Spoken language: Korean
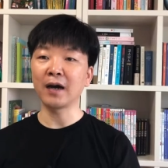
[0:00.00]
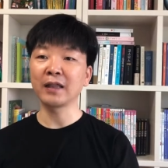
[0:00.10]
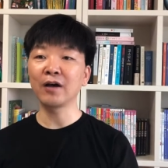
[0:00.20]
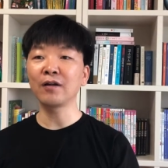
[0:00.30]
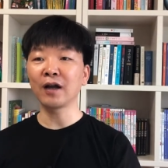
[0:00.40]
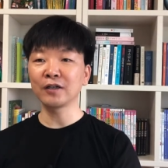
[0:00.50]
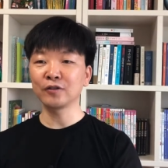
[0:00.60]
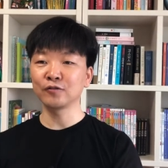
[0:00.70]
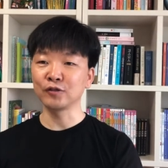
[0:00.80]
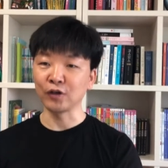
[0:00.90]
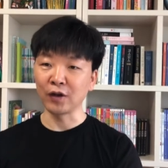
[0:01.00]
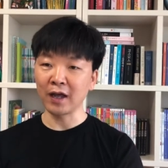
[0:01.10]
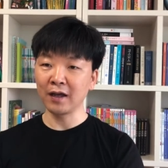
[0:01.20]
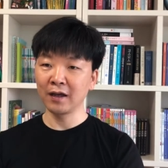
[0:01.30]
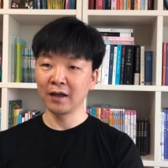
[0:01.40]
태어나기도
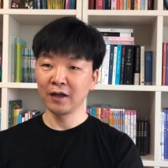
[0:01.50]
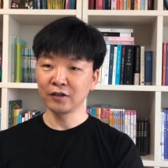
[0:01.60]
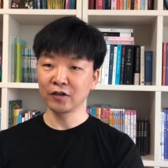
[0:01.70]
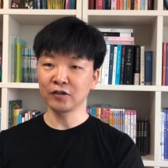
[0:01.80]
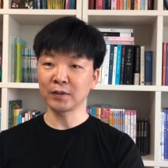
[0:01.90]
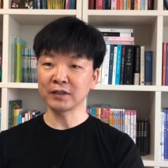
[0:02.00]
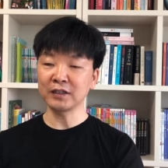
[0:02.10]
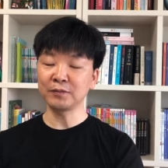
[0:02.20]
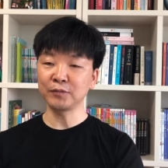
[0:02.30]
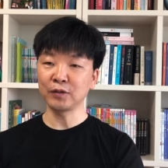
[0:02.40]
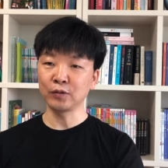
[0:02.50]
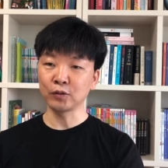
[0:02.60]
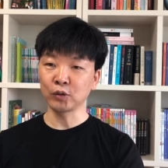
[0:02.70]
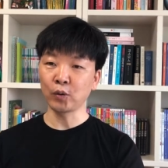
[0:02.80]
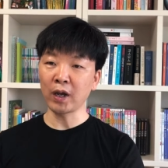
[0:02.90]
전에 1970년도
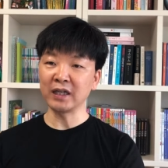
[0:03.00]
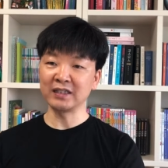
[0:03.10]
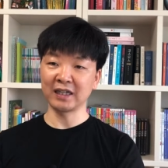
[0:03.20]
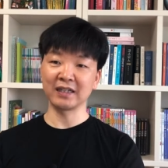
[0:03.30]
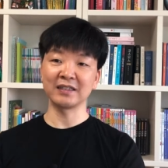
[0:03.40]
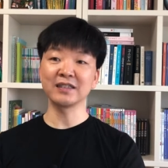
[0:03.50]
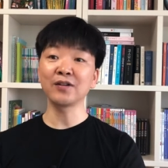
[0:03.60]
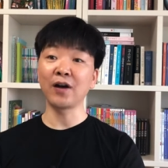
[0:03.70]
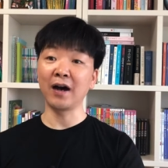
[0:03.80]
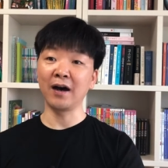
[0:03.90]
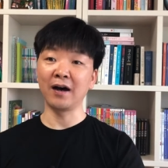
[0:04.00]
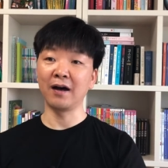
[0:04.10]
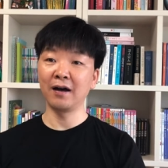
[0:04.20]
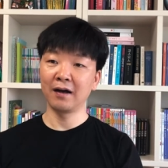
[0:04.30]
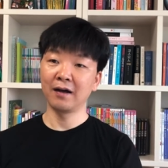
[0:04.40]
초에 이 책을 쓴 거야.
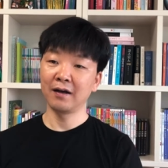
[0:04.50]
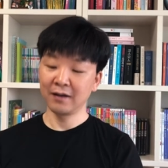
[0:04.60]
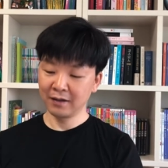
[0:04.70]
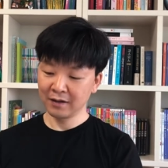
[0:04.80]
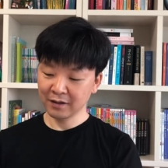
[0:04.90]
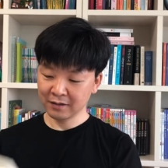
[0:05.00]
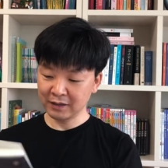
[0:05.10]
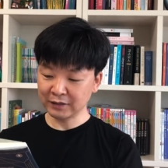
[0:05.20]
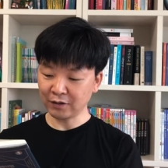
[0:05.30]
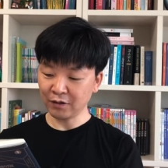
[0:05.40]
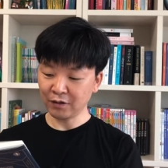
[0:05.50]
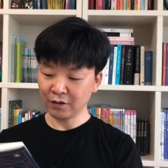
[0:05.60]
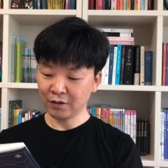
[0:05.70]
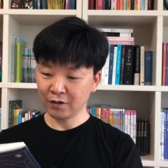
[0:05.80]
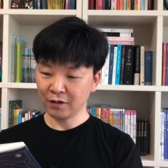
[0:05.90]
그래서
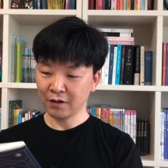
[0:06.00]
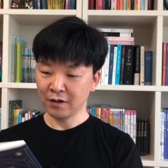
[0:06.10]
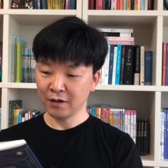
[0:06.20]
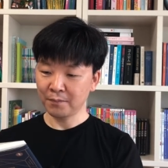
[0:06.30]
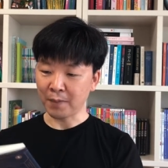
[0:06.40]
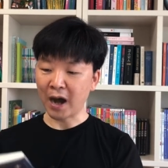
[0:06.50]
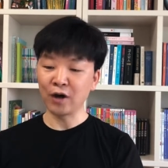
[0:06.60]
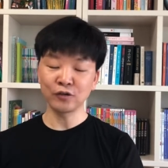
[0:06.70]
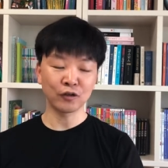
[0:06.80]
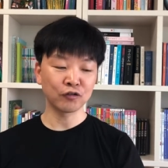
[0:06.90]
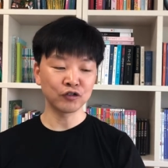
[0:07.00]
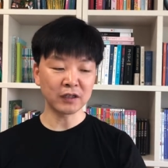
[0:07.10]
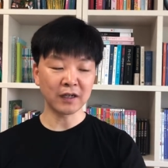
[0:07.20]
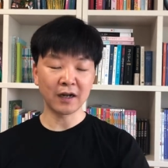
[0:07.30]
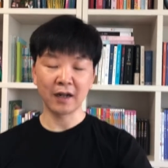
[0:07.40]
방어적
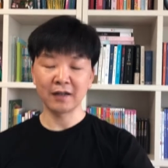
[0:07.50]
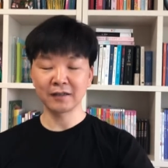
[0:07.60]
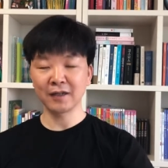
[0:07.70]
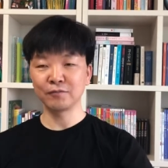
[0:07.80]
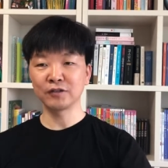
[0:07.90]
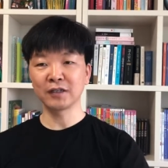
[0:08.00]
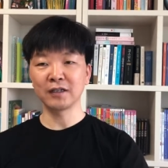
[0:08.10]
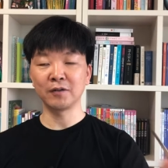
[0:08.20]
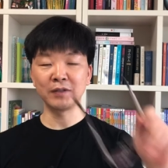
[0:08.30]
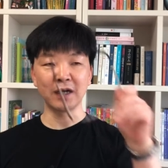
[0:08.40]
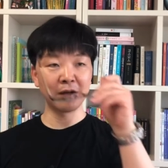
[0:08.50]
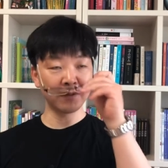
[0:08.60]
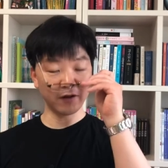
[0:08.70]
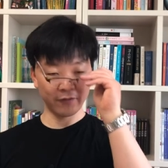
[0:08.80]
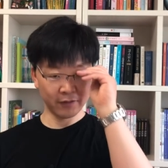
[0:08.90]
투자자라는 게 무슨 개념이냐
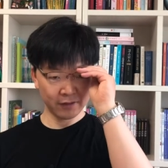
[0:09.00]
하면